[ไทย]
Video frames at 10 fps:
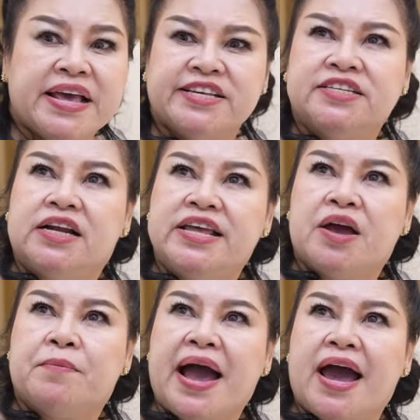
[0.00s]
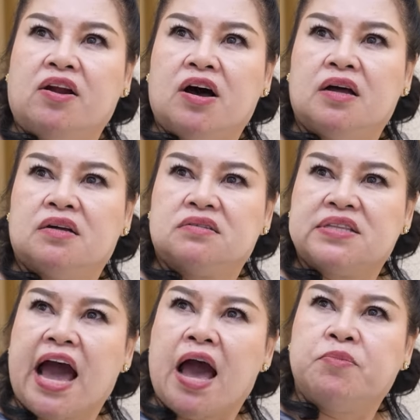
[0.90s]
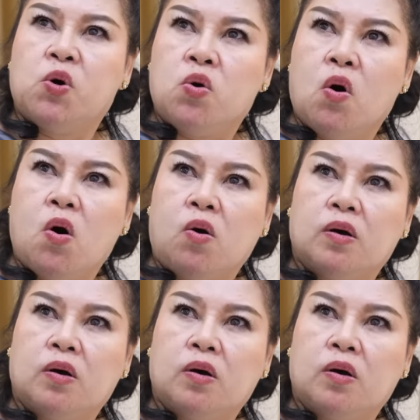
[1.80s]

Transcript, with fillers: มีฉันจะเรียกมาเหรอ ถามโง่